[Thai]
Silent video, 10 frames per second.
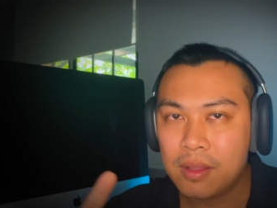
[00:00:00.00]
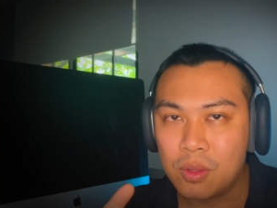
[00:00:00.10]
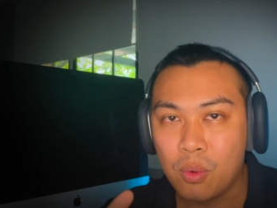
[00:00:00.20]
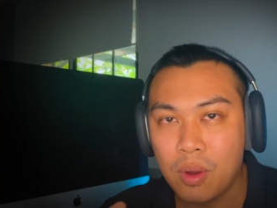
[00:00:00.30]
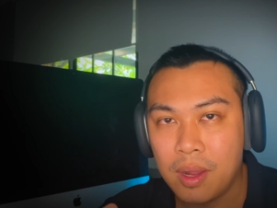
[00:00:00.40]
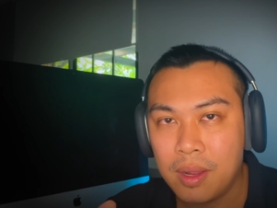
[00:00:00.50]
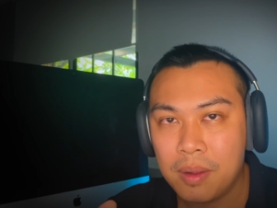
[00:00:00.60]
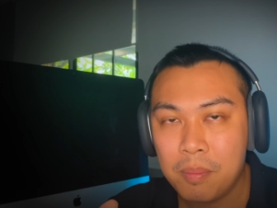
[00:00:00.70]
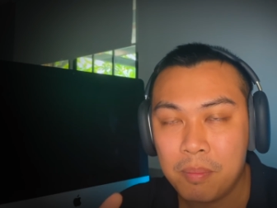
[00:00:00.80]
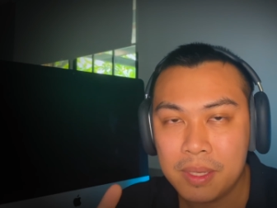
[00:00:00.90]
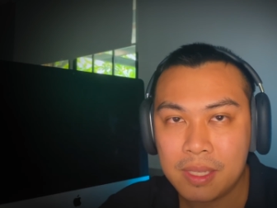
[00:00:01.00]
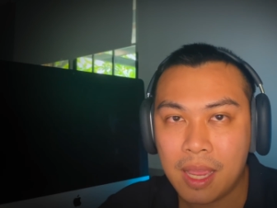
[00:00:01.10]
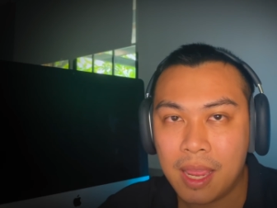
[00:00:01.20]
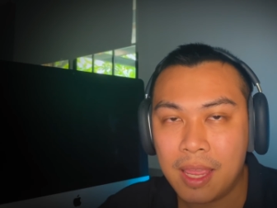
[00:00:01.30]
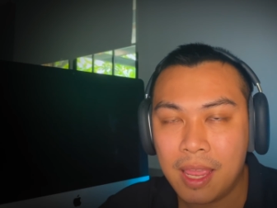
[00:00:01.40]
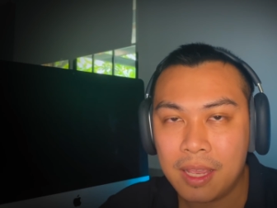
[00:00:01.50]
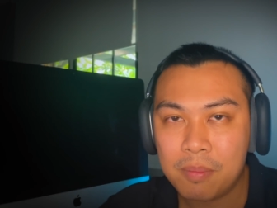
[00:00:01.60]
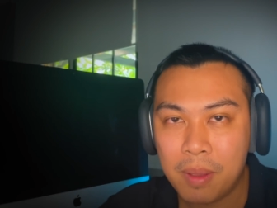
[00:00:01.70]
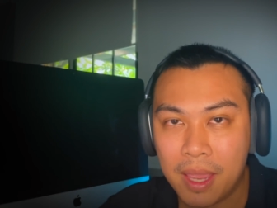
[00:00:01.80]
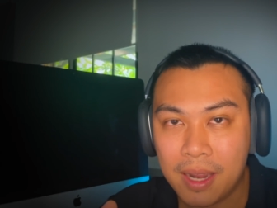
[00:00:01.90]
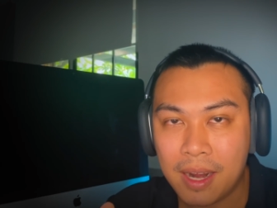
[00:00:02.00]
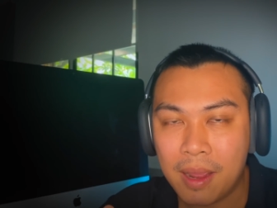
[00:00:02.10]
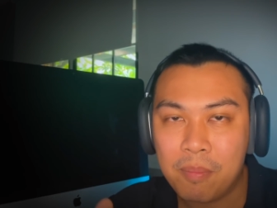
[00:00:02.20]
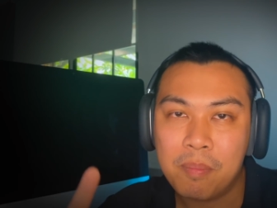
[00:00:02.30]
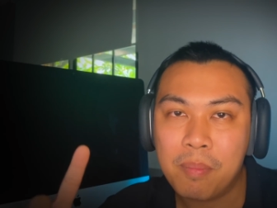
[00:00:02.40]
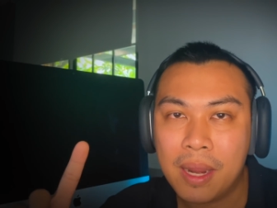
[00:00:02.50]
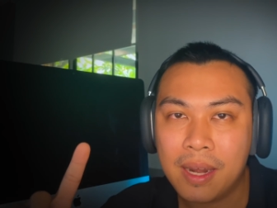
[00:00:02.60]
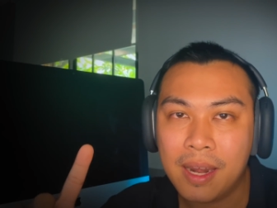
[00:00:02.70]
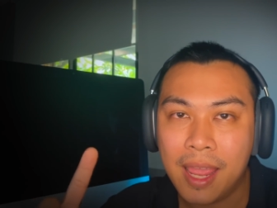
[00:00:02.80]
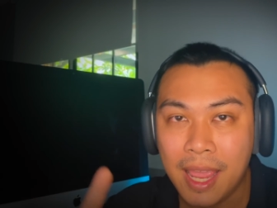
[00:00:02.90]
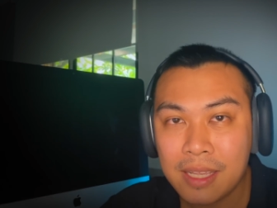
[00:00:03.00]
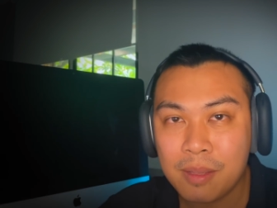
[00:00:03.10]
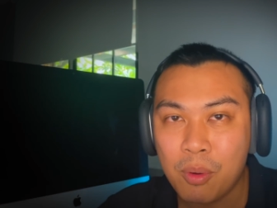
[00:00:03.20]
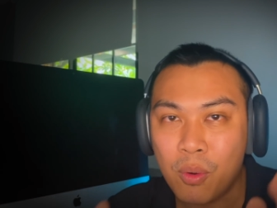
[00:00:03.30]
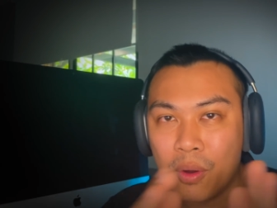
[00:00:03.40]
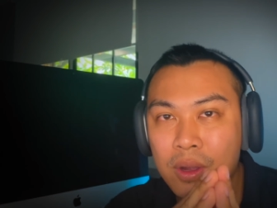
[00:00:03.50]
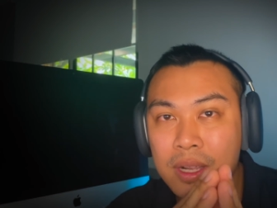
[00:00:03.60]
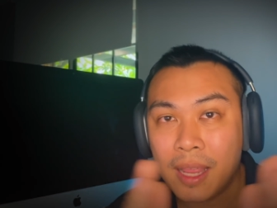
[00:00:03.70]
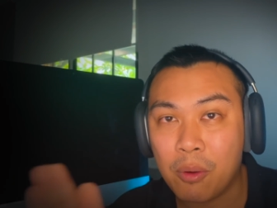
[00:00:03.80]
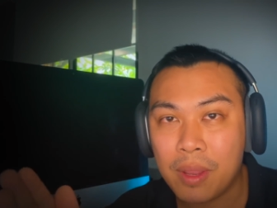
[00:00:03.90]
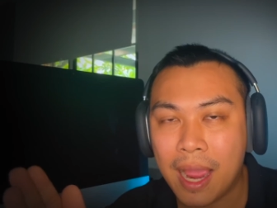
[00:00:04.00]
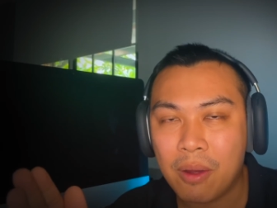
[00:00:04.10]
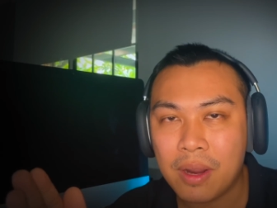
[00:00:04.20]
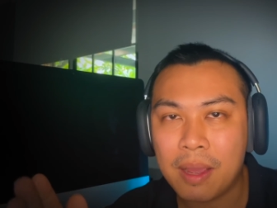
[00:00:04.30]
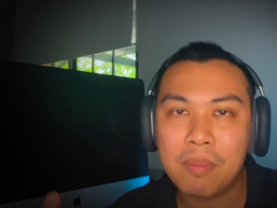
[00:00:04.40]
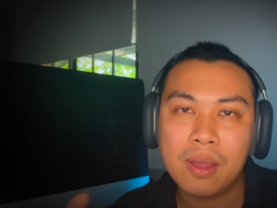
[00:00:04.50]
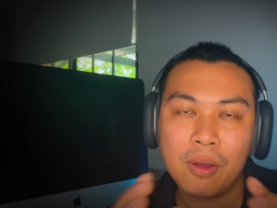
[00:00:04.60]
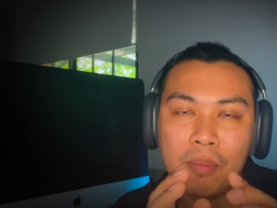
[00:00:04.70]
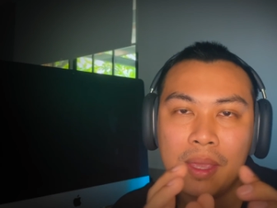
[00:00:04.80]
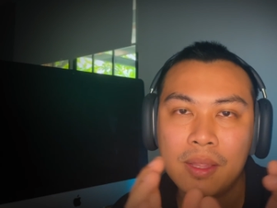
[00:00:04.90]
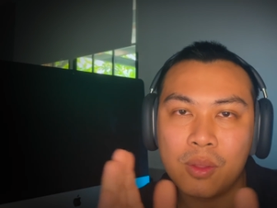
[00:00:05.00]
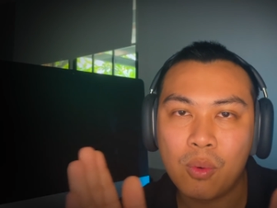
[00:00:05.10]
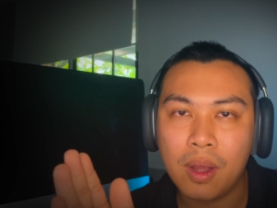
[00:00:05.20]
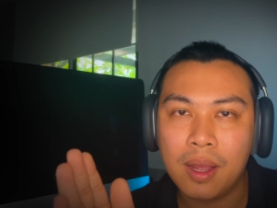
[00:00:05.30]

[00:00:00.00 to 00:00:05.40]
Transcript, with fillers: ตัว PCI Express นะครับ เป็น X16 ก็คือแถวยาวนะครับ แล้วก็มีตัว